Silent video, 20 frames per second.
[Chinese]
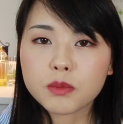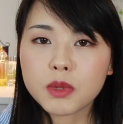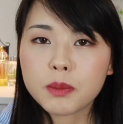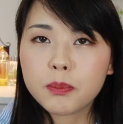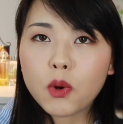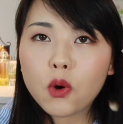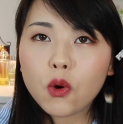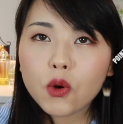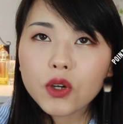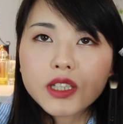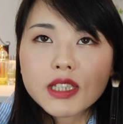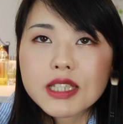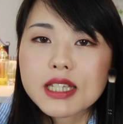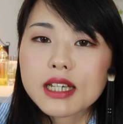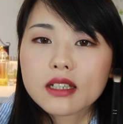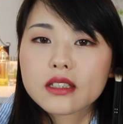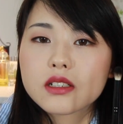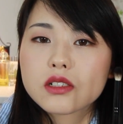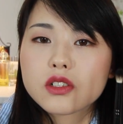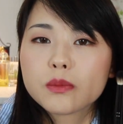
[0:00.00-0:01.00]
什么
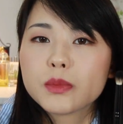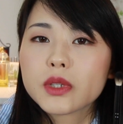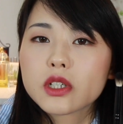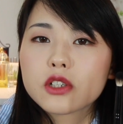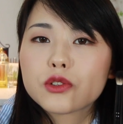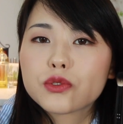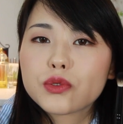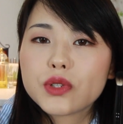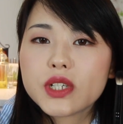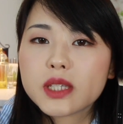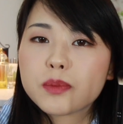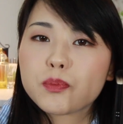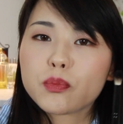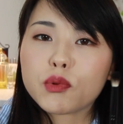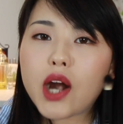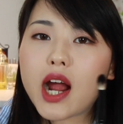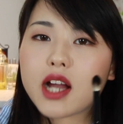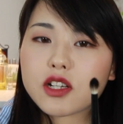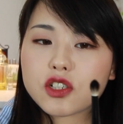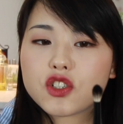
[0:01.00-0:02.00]
pointed 什么 crease
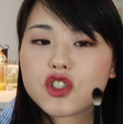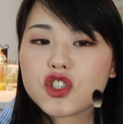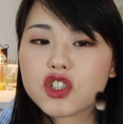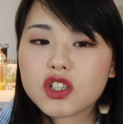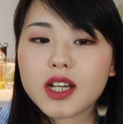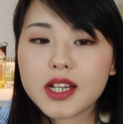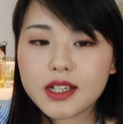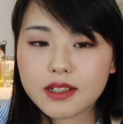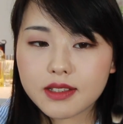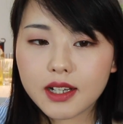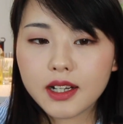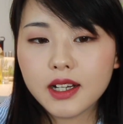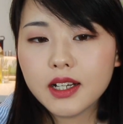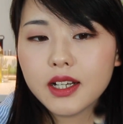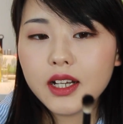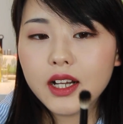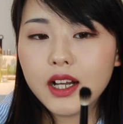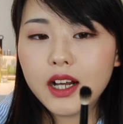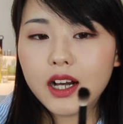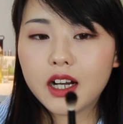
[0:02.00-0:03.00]
brush 之类的，
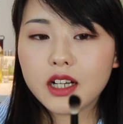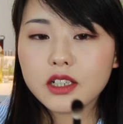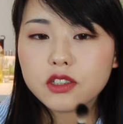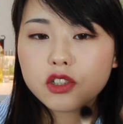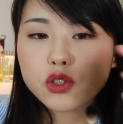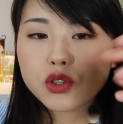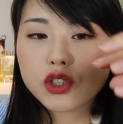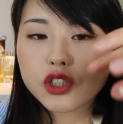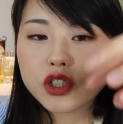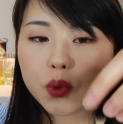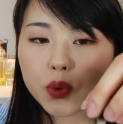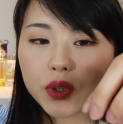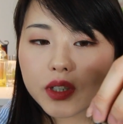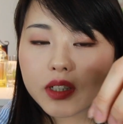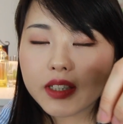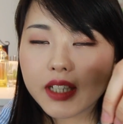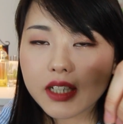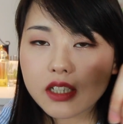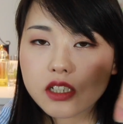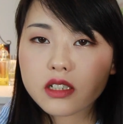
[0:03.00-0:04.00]
嗯，就是有一
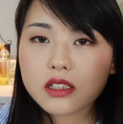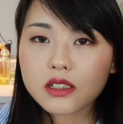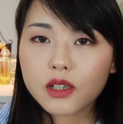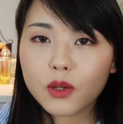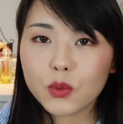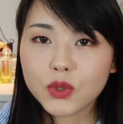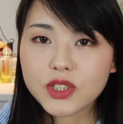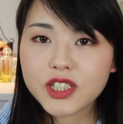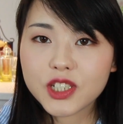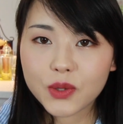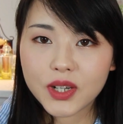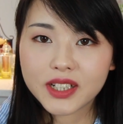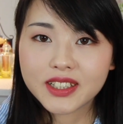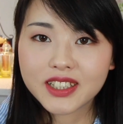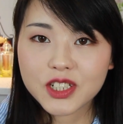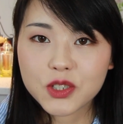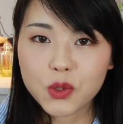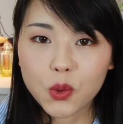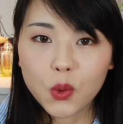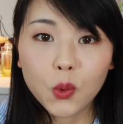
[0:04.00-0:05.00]
个也是我喜欢
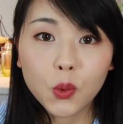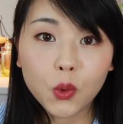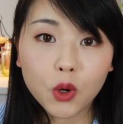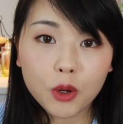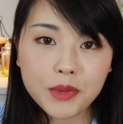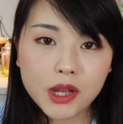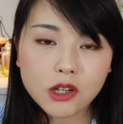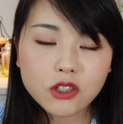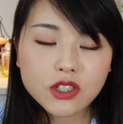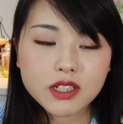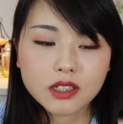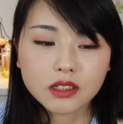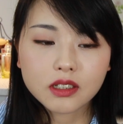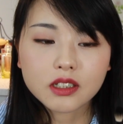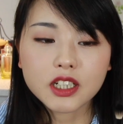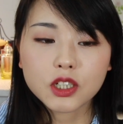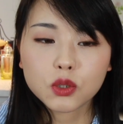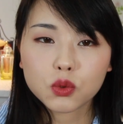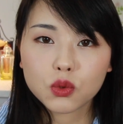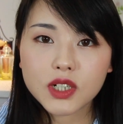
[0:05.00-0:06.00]
的那种火苗型
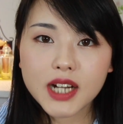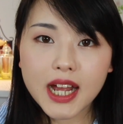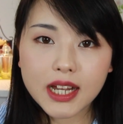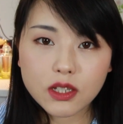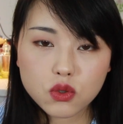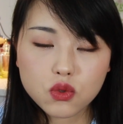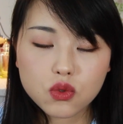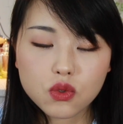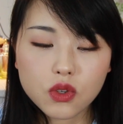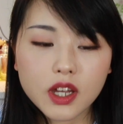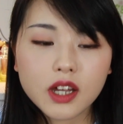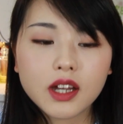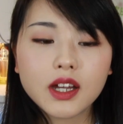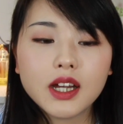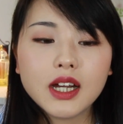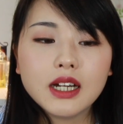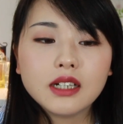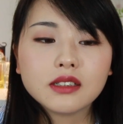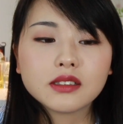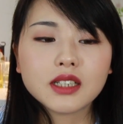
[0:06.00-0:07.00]
的那种感觉，
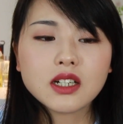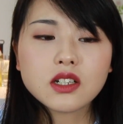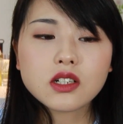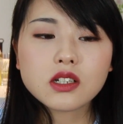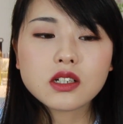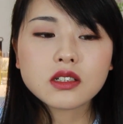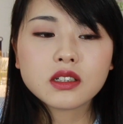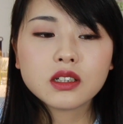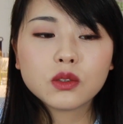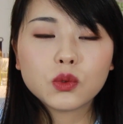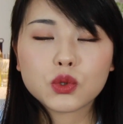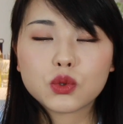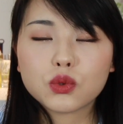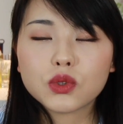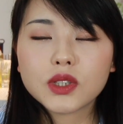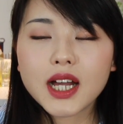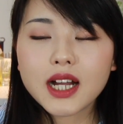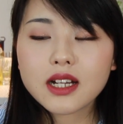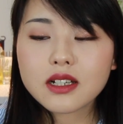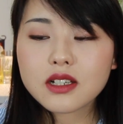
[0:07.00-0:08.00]
但是呢，我
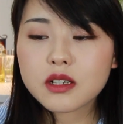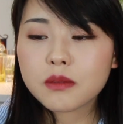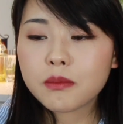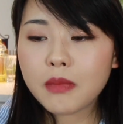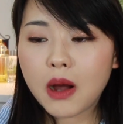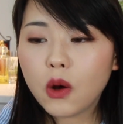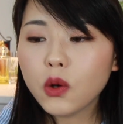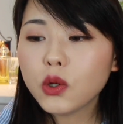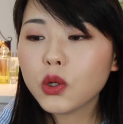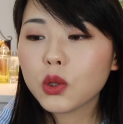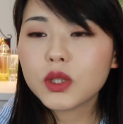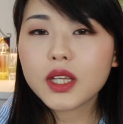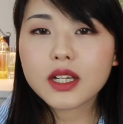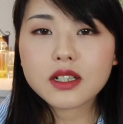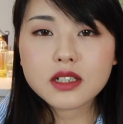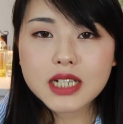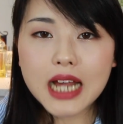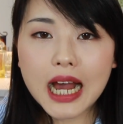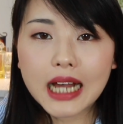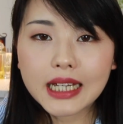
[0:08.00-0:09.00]
觉得它这个毛有
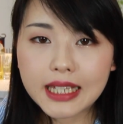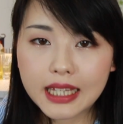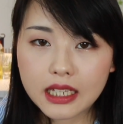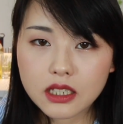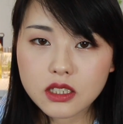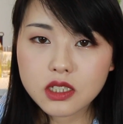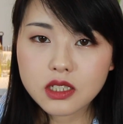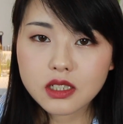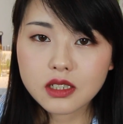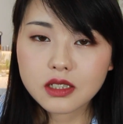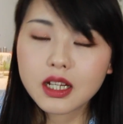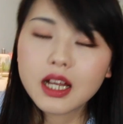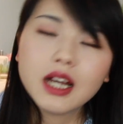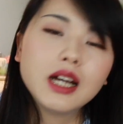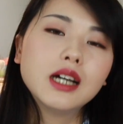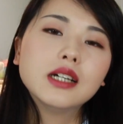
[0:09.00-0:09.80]
点扎眼睛，